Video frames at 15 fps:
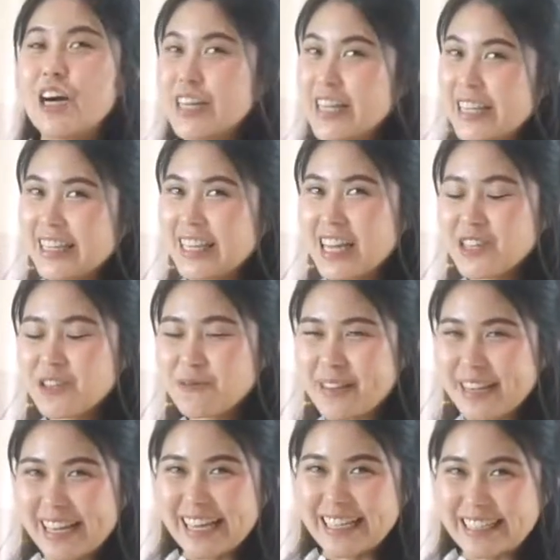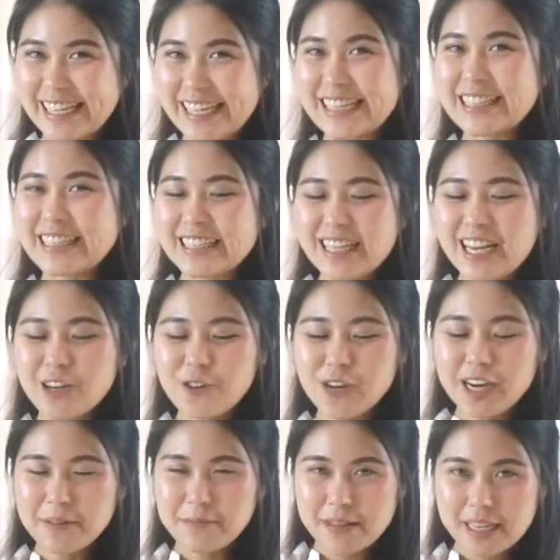Oke, kita langsung bikin aja. Jadi aku
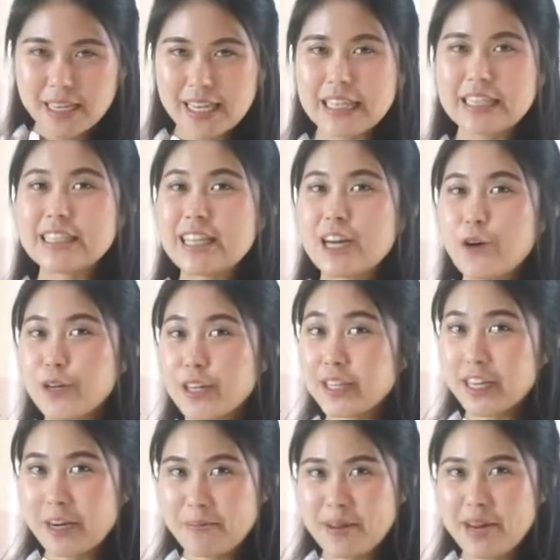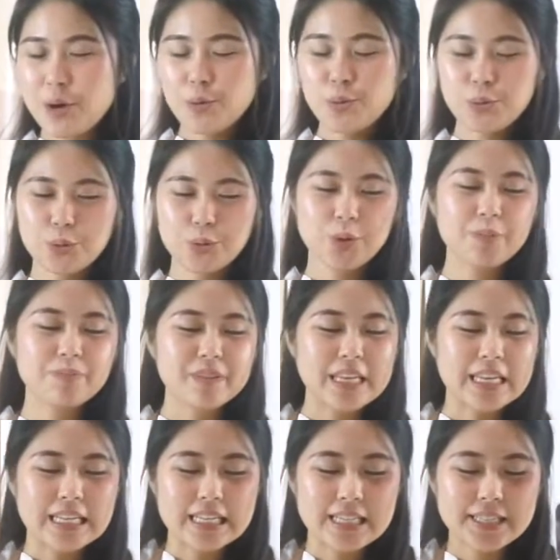akan bikin jakonnya terlebih dahulu.
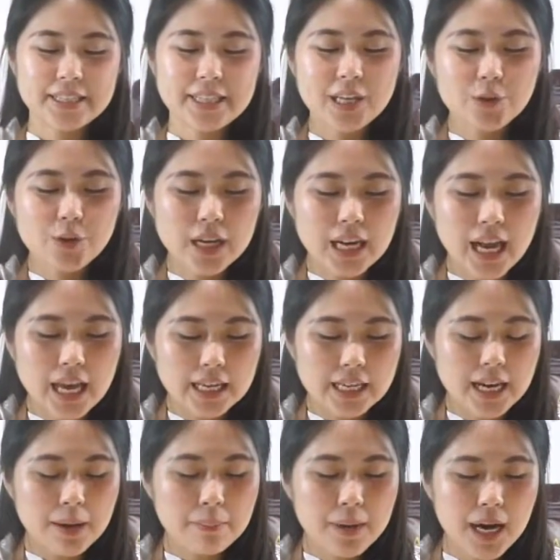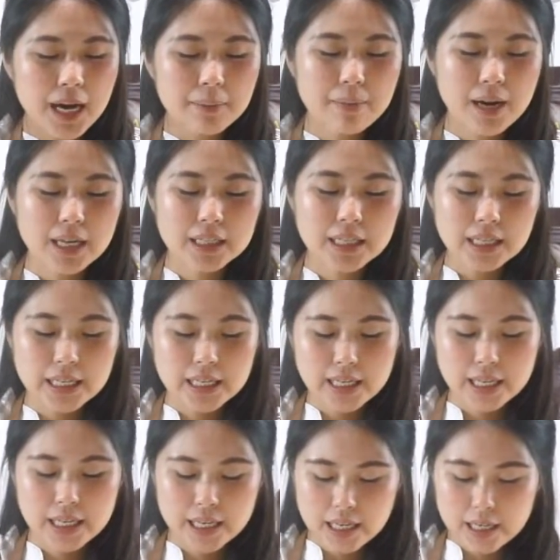Di sini aku akan ayak bahan-bahan
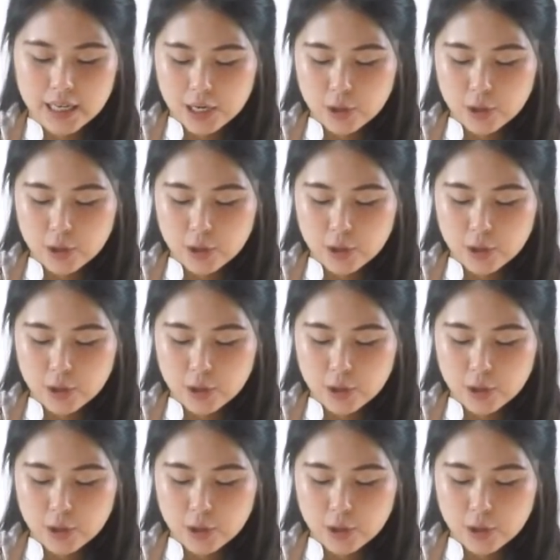keringnya.